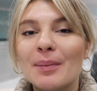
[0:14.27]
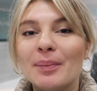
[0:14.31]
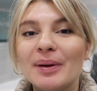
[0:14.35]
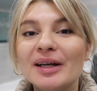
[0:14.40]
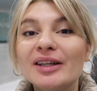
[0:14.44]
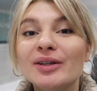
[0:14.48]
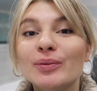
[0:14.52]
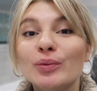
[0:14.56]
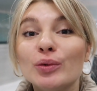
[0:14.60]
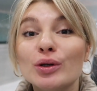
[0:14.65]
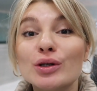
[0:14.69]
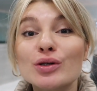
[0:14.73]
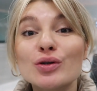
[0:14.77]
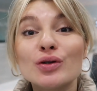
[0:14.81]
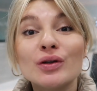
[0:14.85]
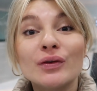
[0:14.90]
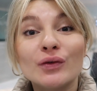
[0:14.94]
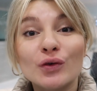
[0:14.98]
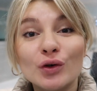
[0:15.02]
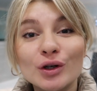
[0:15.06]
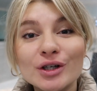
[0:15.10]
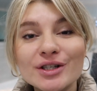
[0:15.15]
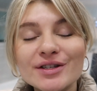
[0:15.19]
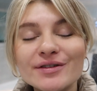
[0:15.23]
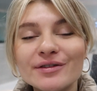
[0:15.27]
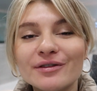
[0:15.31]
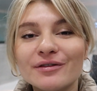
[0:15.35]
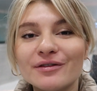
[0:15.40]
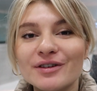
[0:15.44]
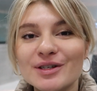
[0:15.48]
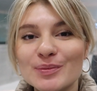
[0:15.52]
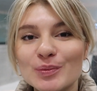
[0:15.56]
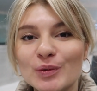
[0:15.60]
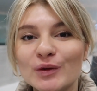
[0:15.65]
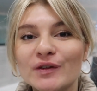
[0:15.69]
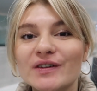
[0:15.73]
Поэтому я с удовольствием
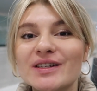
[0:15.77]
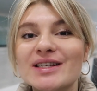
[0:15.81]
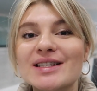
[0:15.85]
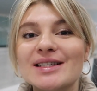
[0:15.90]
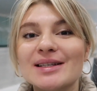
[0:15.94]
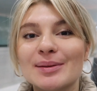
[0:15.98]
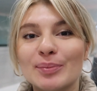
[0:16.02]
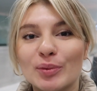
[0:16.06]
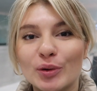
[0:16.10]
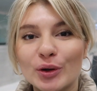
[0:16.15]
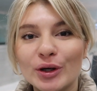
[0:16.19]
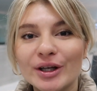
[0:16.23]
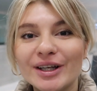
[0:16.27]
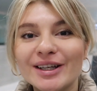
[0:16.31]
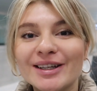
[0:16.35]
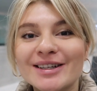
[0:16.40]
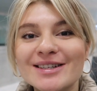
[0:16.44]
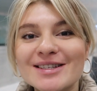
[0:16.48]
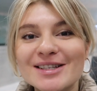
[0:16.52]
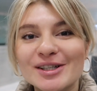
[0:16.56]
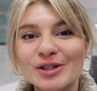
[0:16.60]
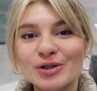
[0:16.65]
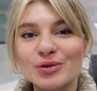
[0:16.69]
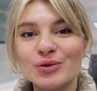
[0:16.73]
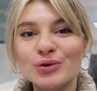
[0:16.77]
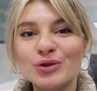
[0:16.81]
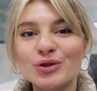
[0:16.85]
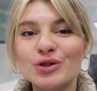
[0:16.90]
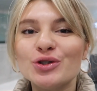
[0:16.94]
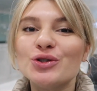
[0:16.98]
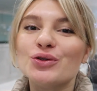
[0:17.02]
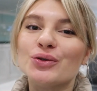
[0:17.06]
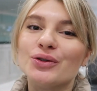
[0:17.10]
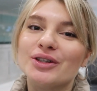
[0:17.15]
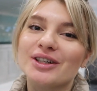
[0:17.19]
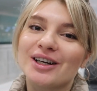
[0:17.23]
возьму вас с собой и расскажу
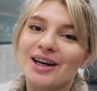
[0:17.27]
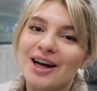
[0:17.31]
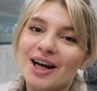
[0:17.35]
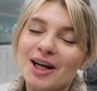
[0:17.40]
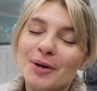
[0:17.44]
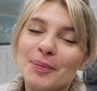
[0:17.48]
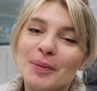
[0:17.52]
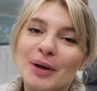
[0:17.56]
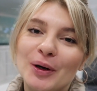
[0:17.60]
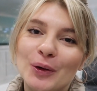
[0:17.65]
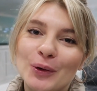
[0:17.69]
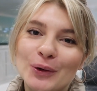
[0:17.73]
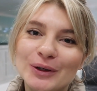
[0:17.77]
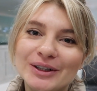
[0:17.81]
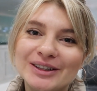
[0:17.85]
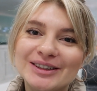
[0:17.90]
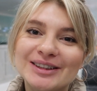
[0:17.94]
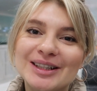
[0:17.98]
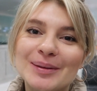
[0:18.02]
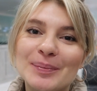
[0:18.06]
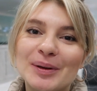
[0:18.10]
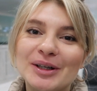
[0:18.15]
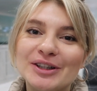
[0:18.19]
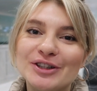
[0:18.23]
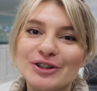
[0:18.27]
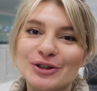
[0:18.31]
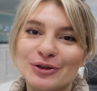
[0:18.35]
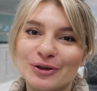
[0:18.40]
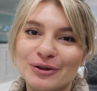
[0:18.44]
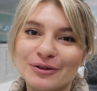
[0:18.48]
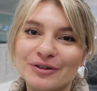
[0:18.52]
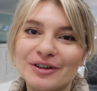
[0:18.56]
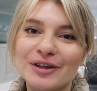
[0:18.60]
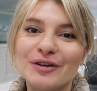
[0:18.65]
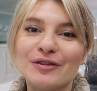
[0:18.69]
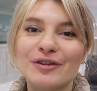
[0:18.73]
чуть-чуть, как проходят
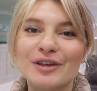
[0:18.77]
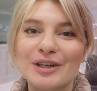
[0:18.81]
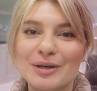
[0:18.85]
командировки в